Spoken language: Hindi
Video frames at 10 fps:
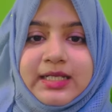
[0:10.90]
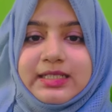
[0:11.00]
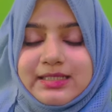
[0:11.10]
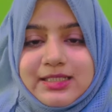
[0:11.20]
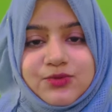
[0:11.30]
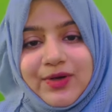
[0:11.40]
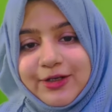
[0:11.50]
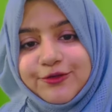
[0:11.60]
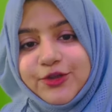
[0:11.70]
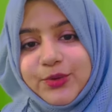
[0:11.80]
दिस इज
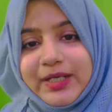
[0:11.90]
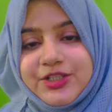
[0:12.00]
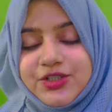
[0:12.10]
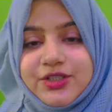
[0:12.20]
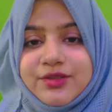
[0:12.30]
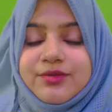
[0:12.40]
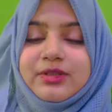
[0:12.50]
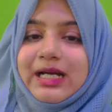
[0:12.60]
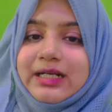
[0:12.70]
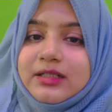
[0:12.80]
वन ऑफ द क्वेश्चन
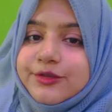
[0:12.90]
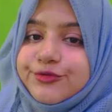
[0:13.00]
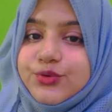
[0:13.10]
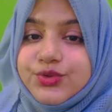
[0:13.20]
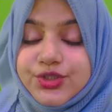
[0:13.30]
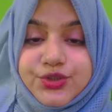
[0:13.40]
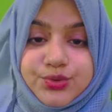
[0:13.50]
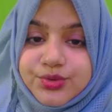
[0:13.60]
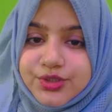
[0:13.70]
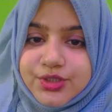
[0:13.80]
दैट कंफ्यूज
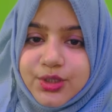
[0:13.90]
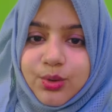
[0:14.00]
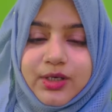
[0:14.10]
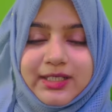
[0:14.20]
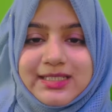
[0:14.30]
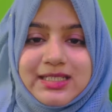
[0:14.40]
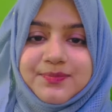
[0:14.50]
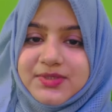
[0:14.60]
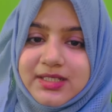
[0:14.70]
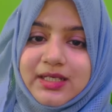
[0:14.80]
स्टूडेंट्स अलॉट ये
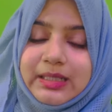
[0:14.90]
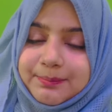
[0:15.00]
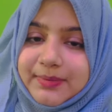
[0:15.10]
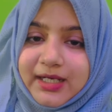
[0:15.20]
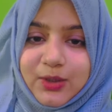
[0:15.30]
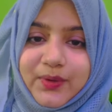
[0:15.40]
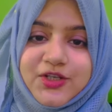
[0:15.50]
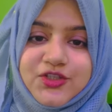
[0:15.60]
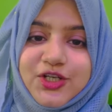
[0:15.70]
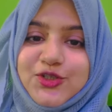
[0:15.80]
सबसे बड़ा
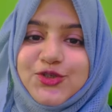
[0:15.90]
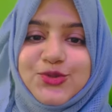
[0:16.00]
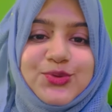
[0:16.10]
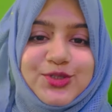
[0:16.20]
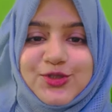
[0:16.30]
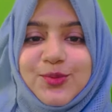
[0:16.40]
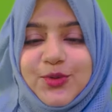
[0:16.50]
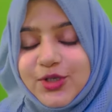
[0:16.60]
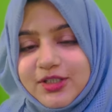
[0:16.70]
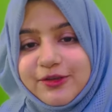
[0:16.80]
क्वेश्चन है जो स्टूडेंट्स को
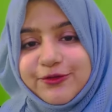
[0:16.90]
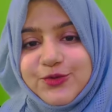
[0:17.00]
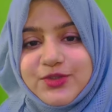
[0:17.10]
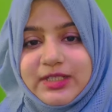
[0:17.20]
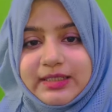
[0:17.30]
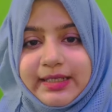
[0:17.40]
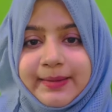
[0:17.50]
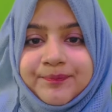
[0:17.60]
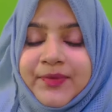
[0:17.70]
बहुत कंफ्यूज करता है